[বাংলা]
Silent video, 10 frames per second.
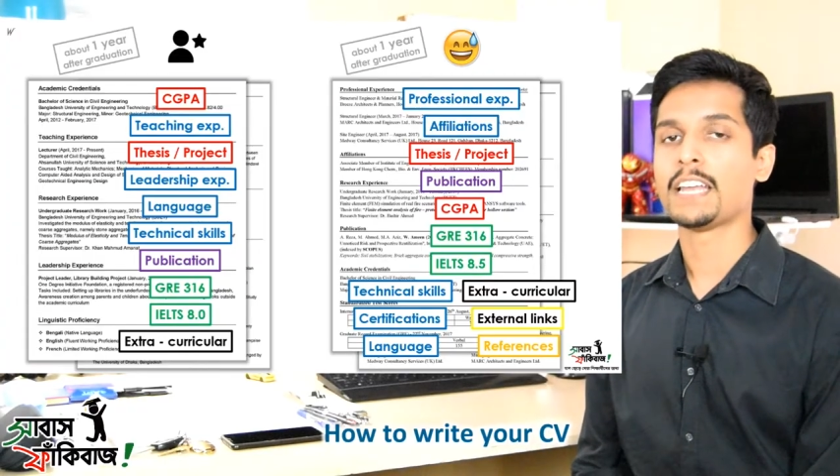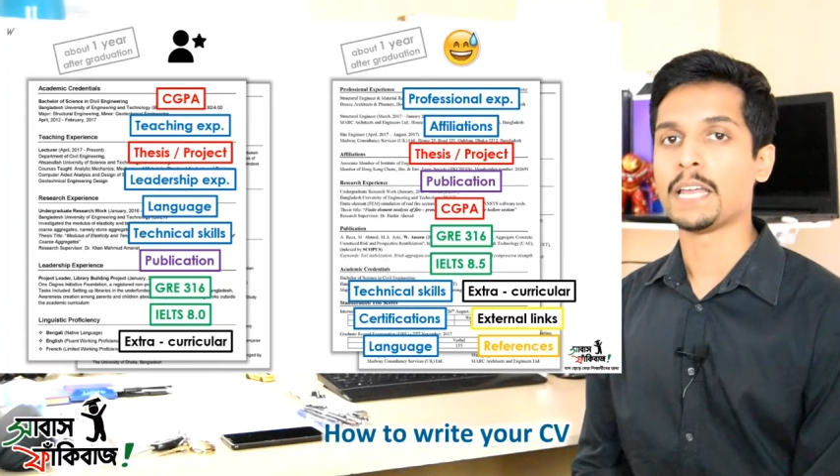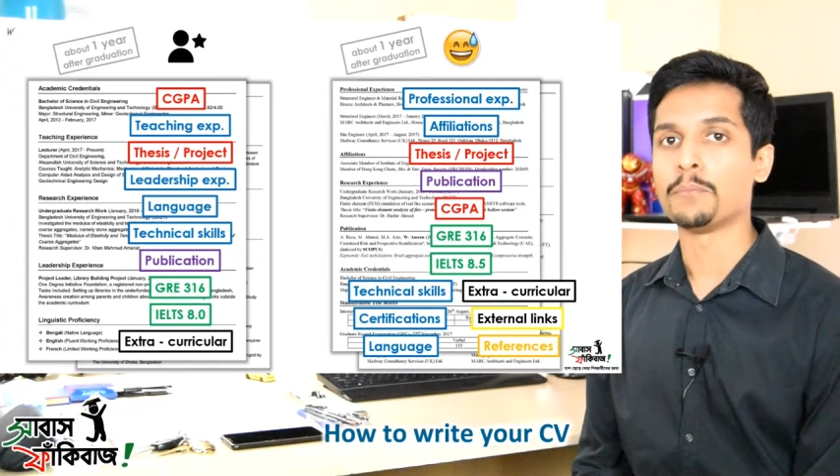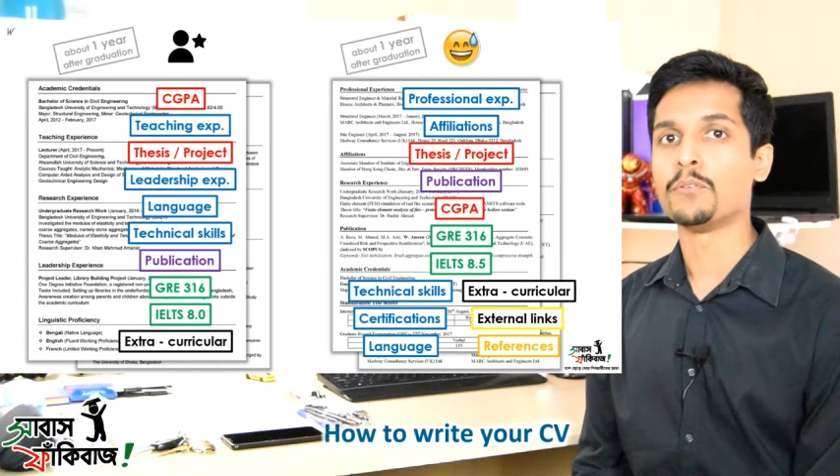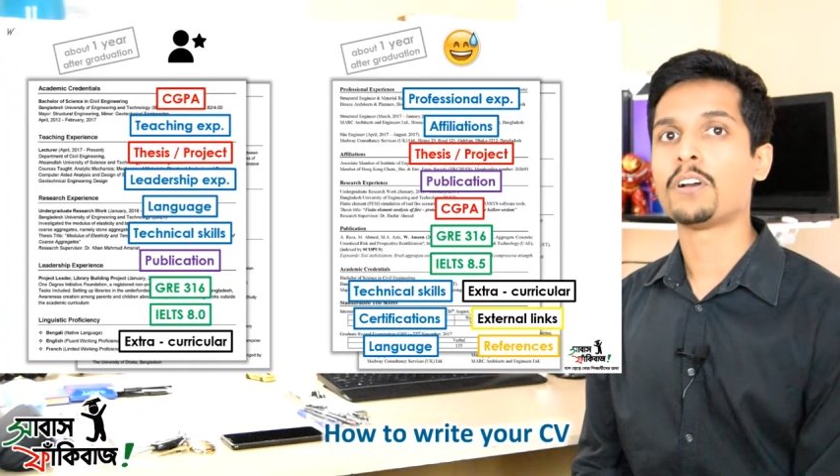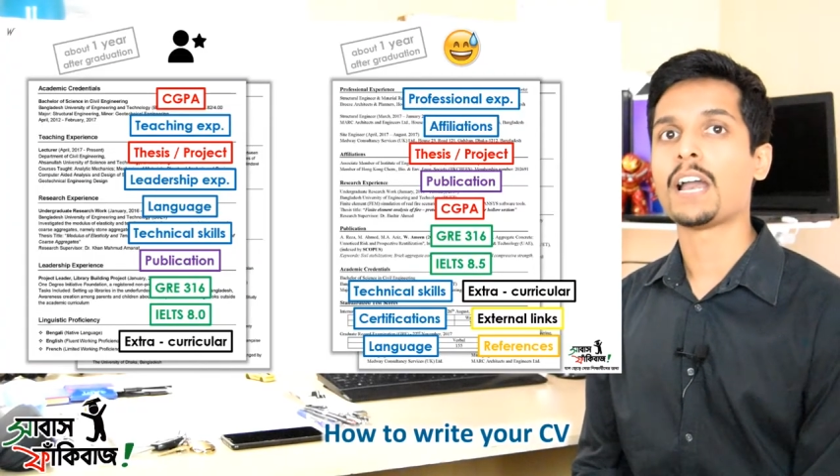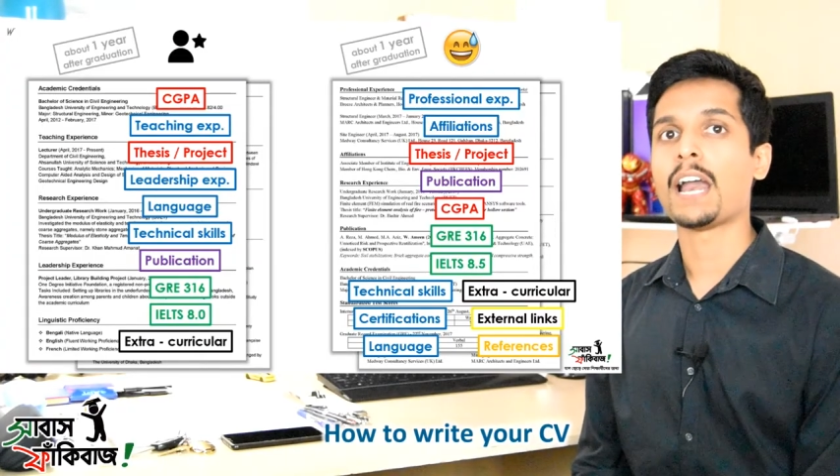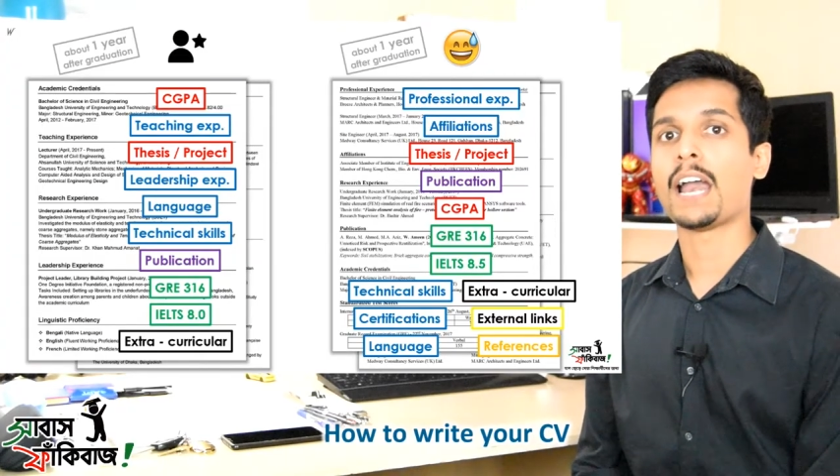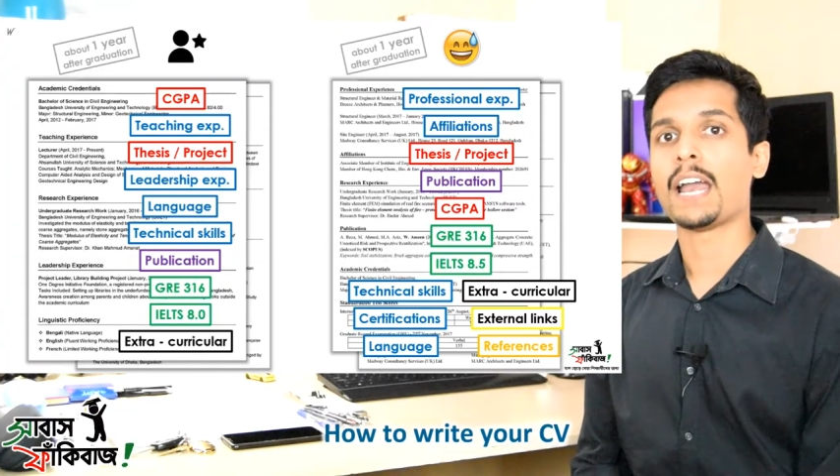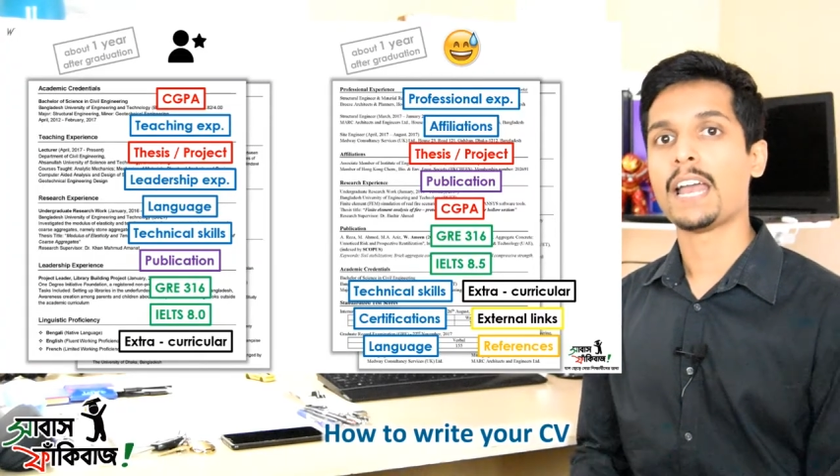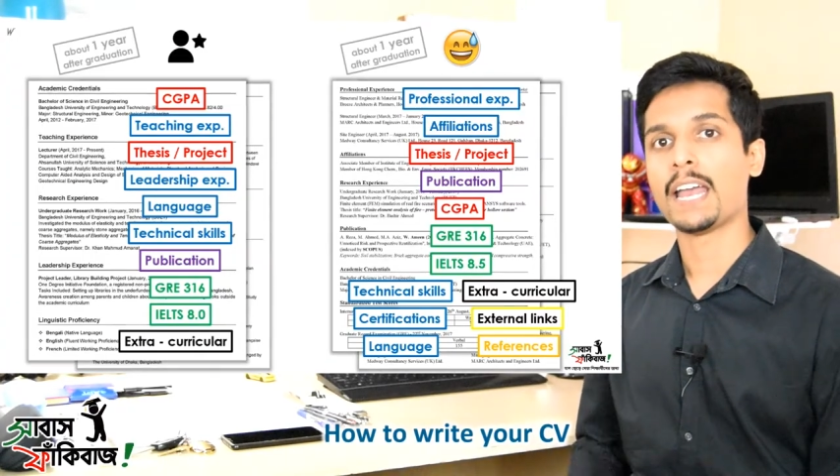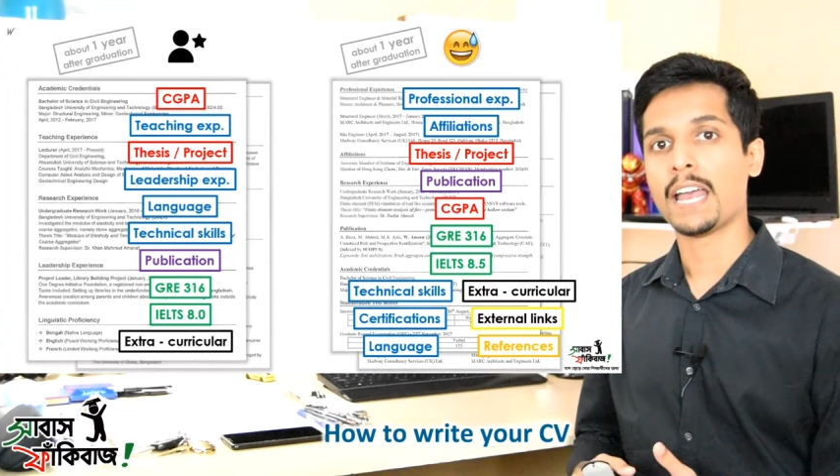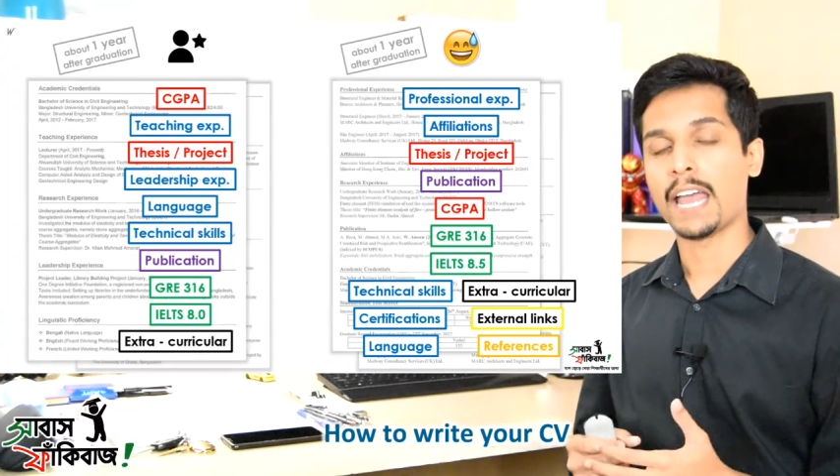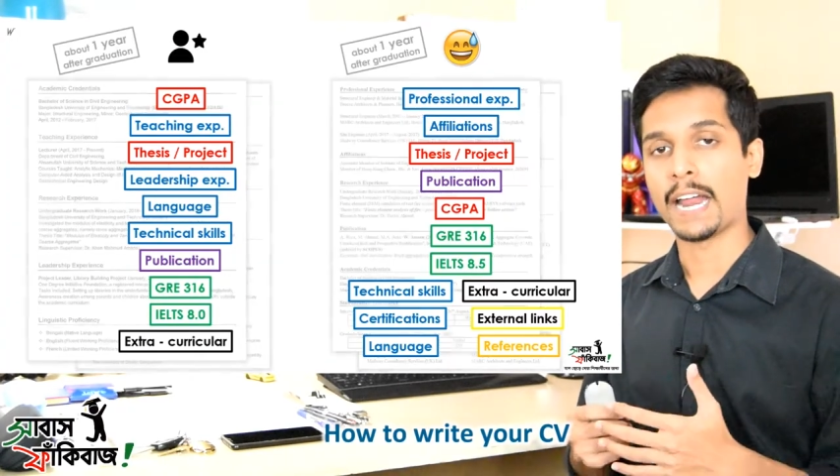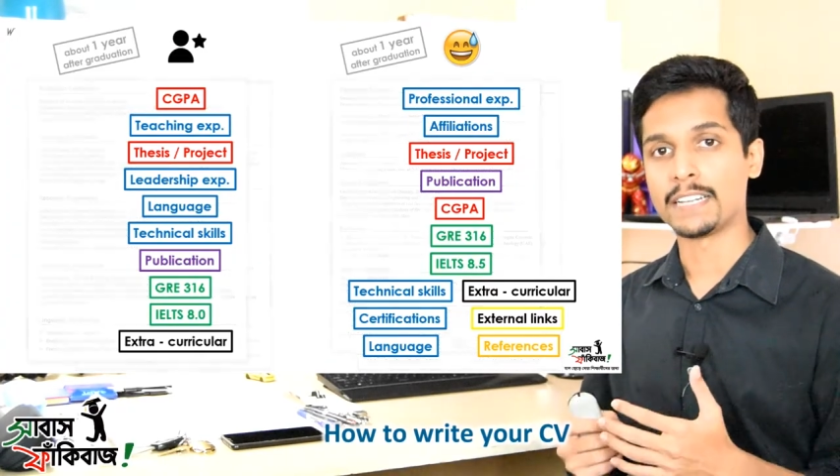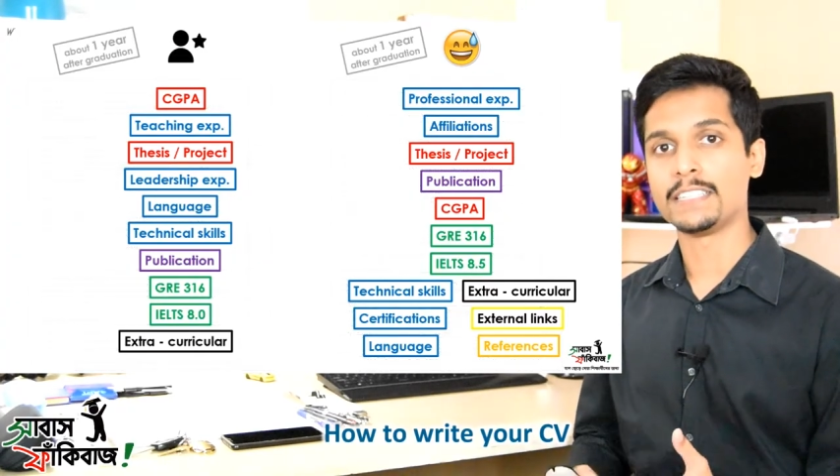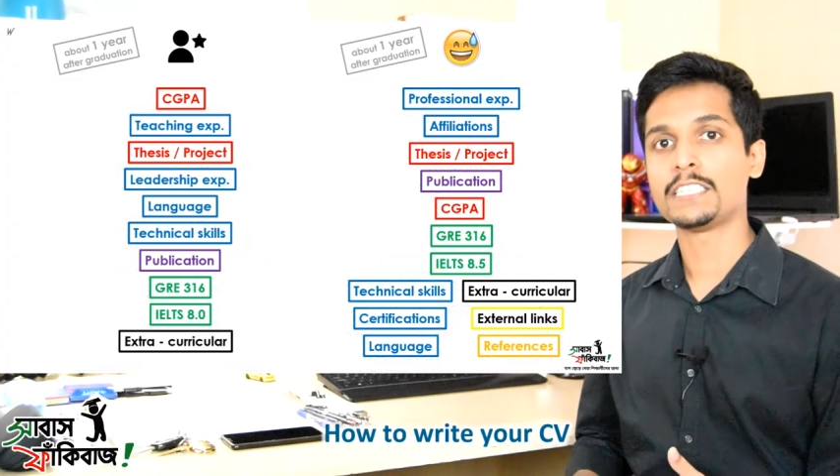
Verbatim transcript: এবং অ্যাট